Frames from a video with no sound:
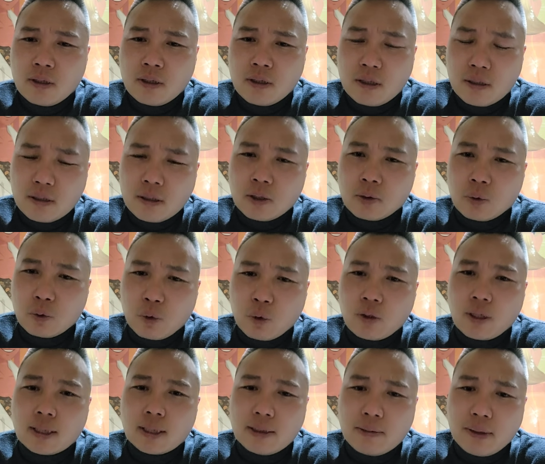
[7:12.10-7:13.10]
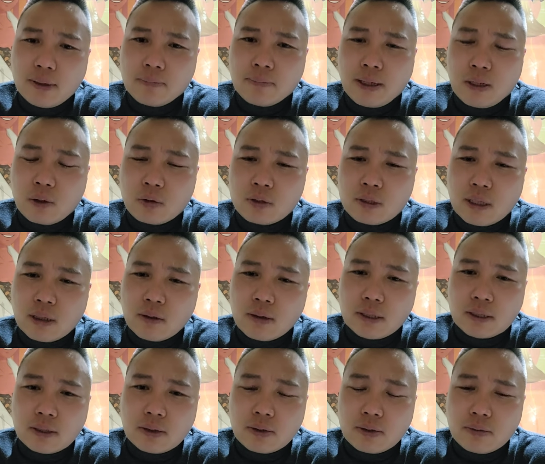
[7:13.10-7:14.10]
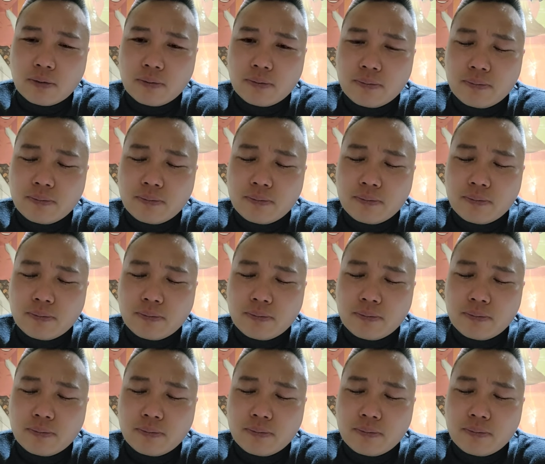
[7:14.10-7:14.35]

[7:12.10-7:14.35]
그때 또 소장님이 바로 전화가 왔어요.